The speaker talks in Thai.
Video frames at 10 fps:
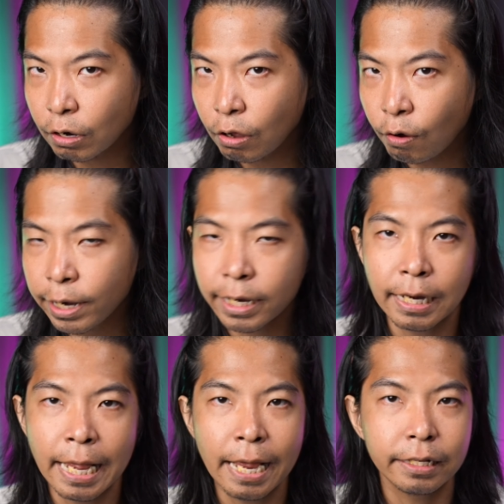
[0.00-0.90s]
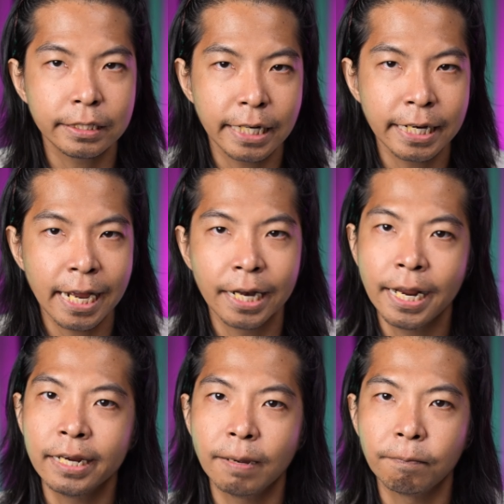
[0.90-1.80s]
200 และใช้งาน
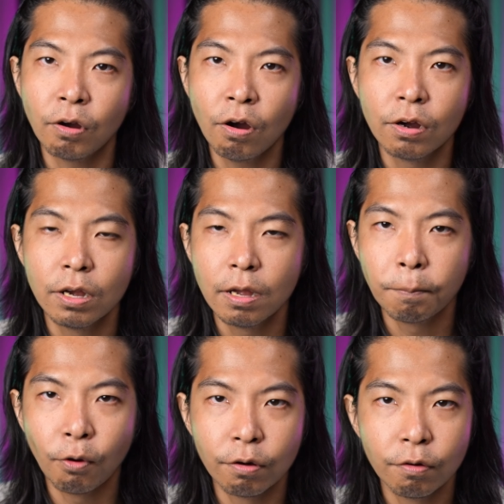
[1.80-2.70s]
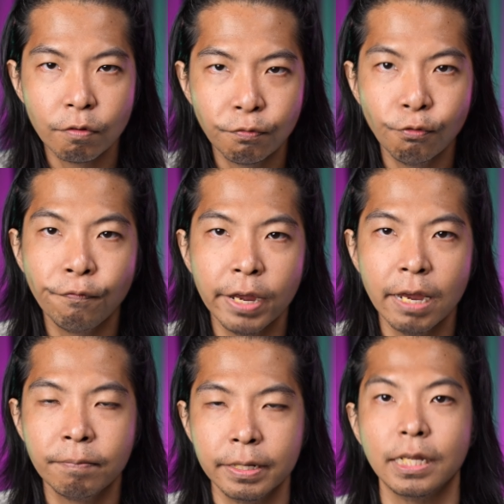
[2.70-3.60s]
ได้กับกล้องบน Full
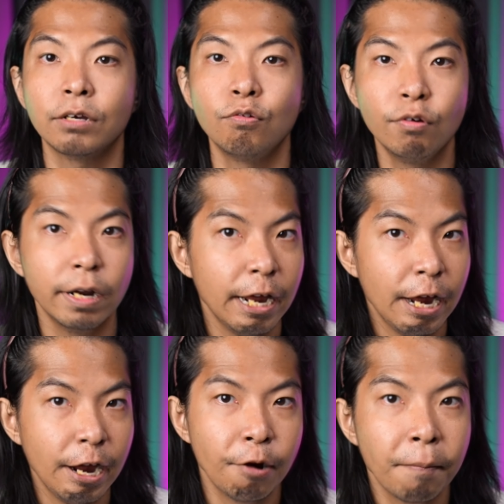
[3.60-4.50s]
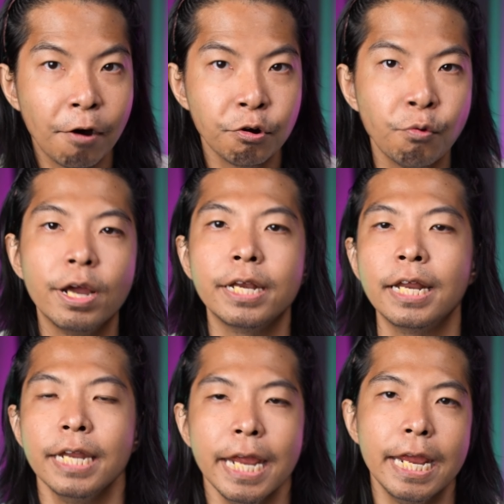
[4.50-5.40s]
Frame ในตระกูล L m o u ด้วย
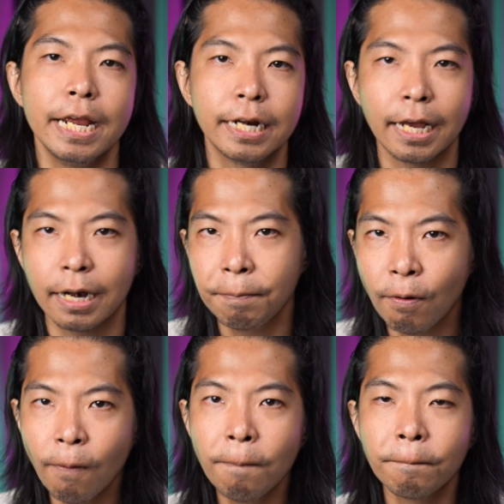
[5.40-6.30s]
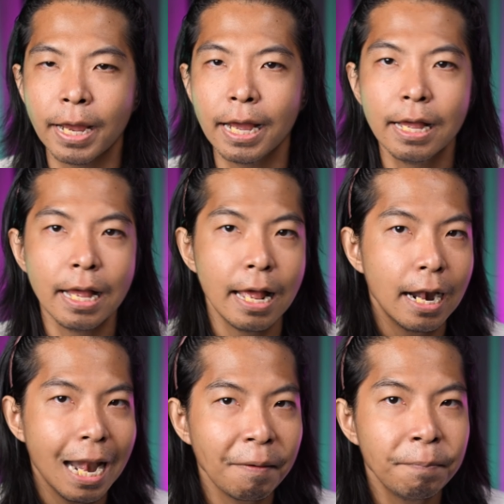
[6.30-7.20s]
นั่นเองนะครับผมนะ
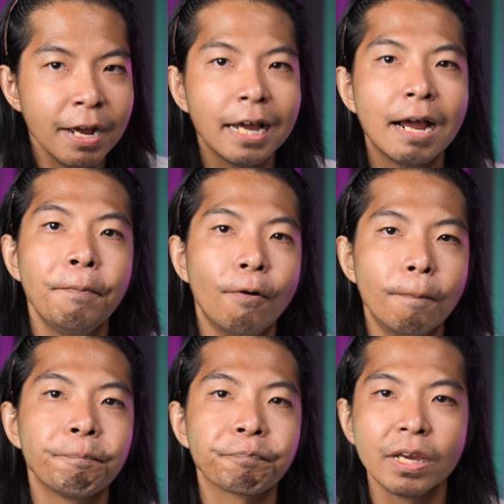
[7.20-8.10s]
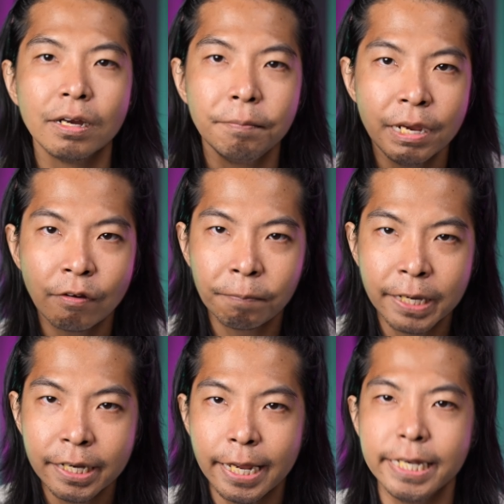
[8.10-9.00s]
แล้วเพื่อนๆ ล่ะครับผม มีความ
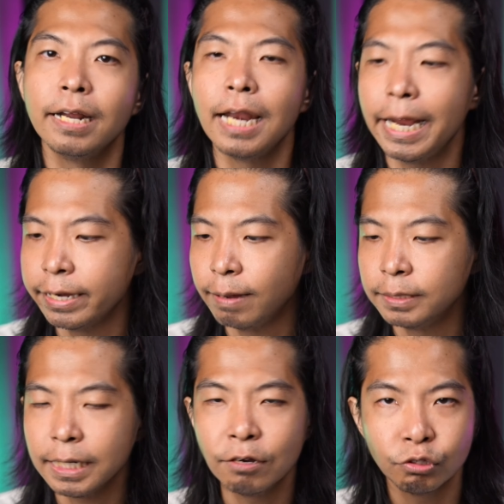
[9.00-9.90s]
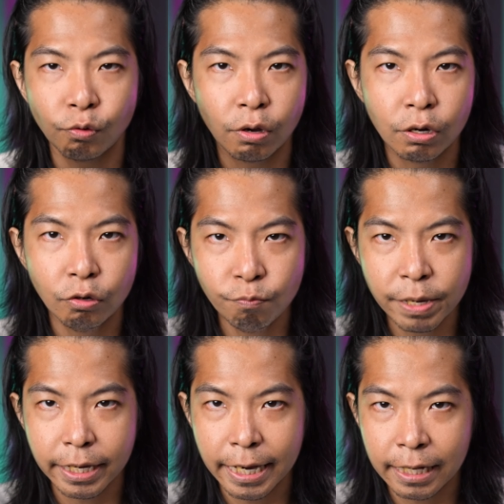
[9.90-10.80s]
คิดเห็นอย่างไรกับเจ้าตัว
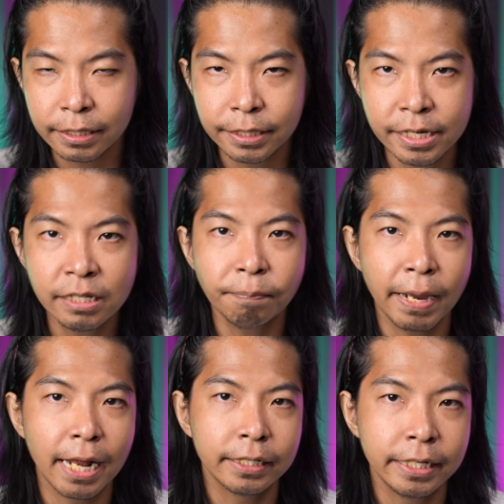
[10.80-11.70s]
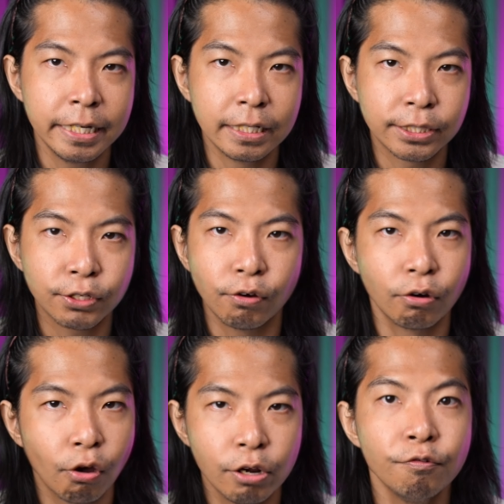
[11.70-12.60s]
Lumix S 28 ขีด
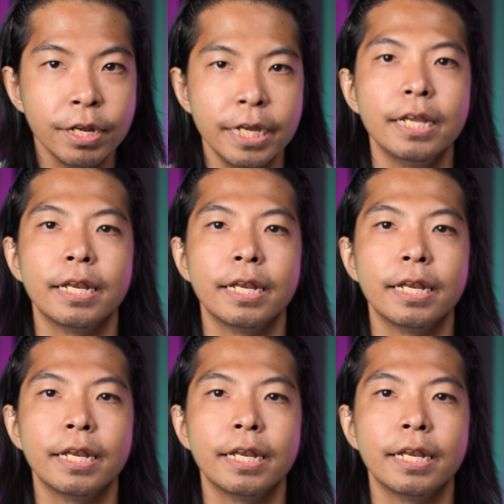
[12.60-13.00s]
200 รุ่นนี้